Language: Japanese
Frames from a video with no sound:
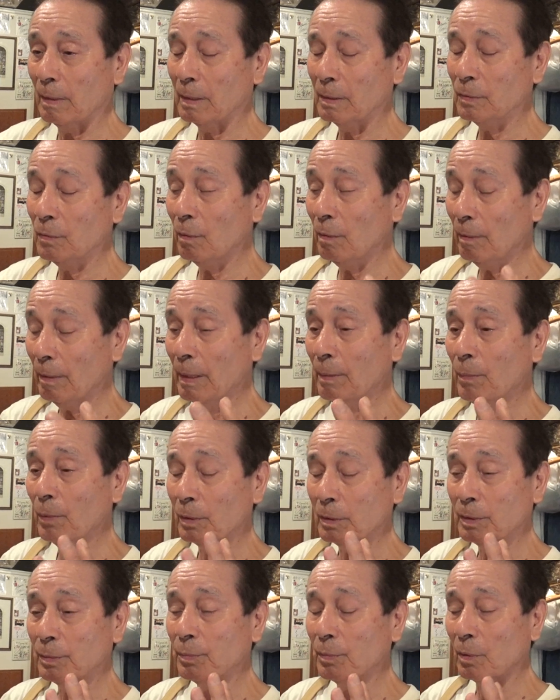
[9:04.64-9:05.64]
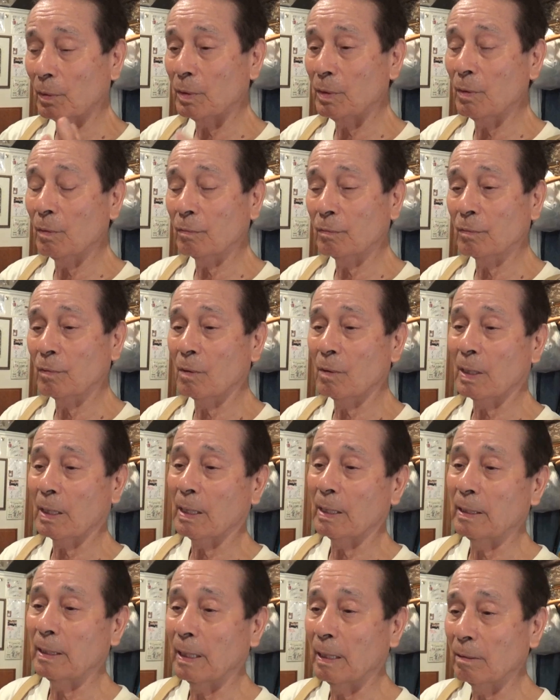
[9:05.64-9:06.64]
わそれはもう自分の記憶の
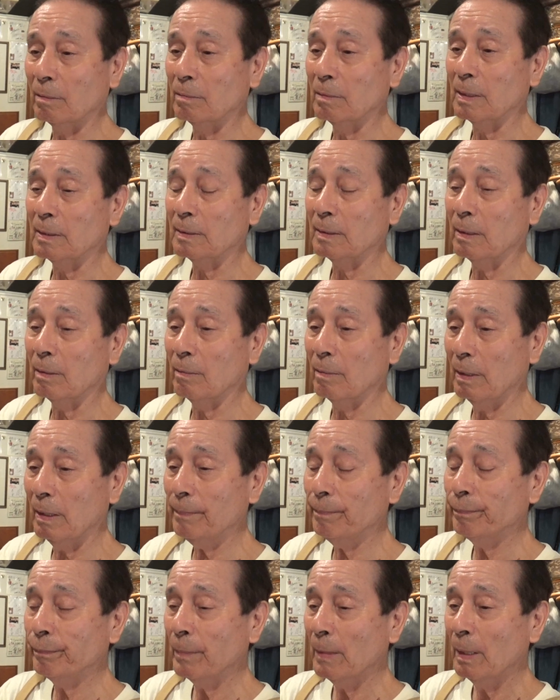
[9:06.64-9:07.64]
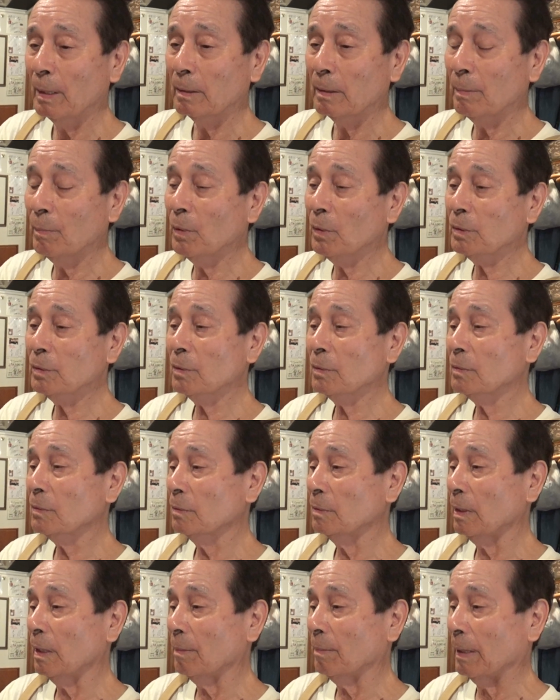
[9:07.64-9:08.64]
中にあるんですけどねでもう一
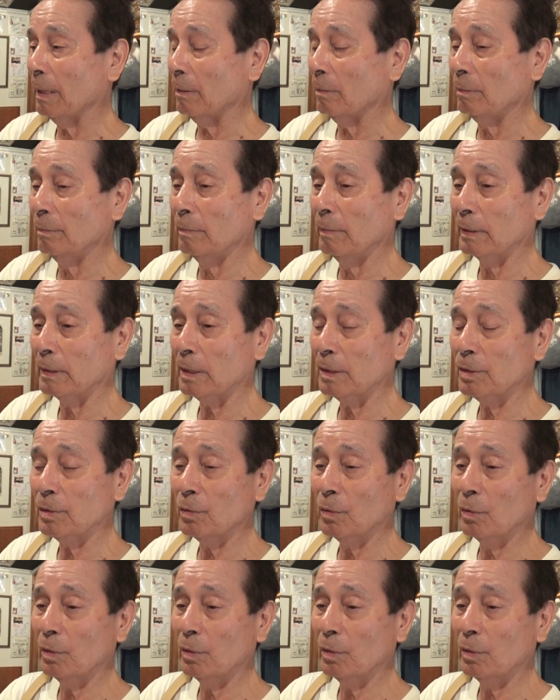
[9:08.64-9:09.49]
つ言えば私